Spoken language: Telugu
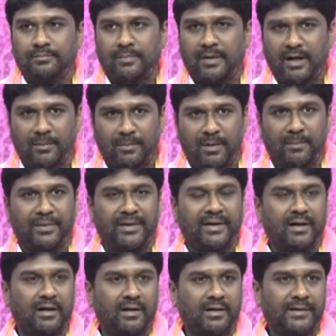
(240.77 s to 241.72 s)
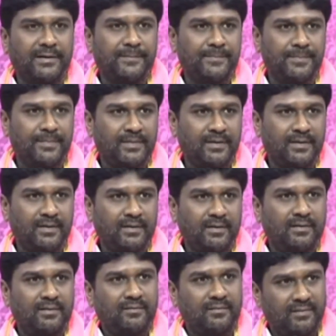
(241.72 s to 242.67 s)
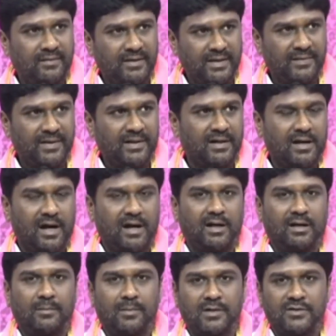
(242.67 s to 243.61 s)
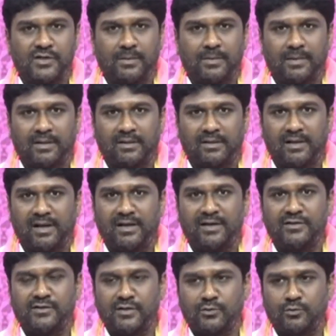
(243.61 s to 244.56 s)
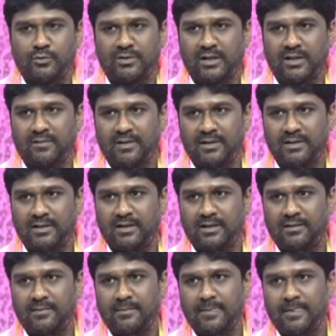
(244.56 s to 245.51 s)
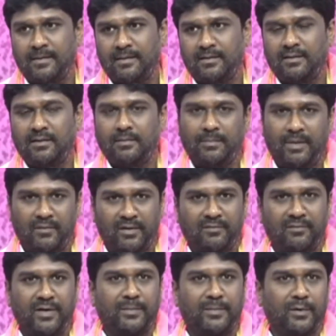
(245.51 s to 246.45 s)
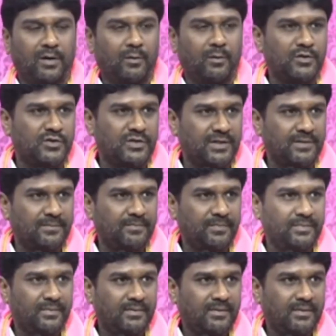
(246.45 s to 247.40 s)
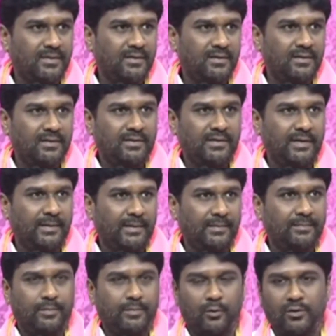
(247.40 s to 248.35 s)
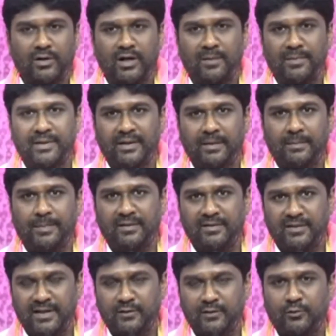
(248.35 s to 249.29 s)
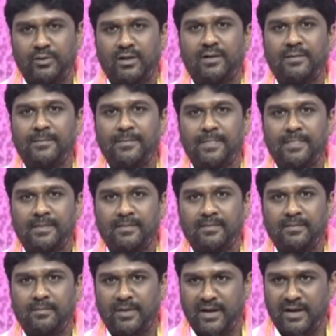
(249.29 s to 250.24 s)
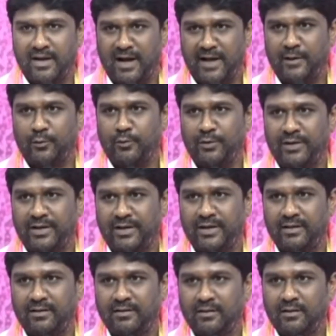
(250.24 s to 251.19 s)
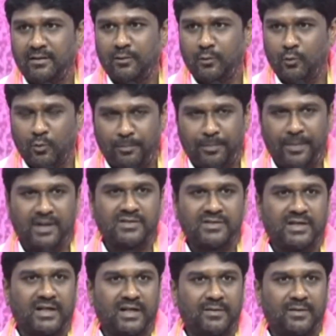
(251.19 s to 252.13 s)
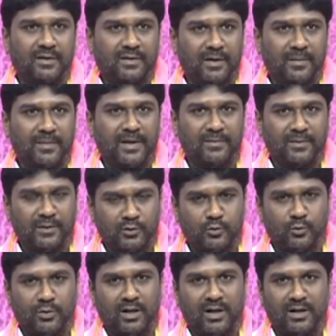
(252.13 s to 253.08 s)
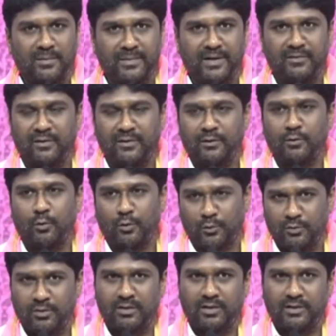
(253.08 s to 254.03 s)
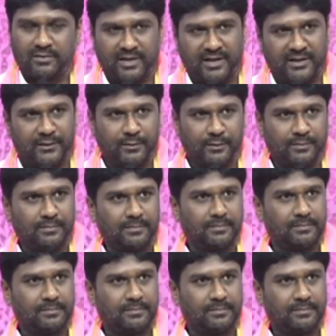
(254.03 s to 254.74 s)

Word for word: పండ్ల పంపిణీ కానీ ఏవైనా కార్యక్రమాలు చేపడితే అన్నీ చేసుకున్న తర్వాత భవన్ వైపుగా వచ్చి ఈ ప్రోగ్రామ్ని పెద్ద ఎత్తున మన నాయకునికి గొప్పగా జరిగే విధంగా మీ అందరూ చూడాలని మీ అందరిని కోరుకుంటున్నాం థ్యాంక్ యూ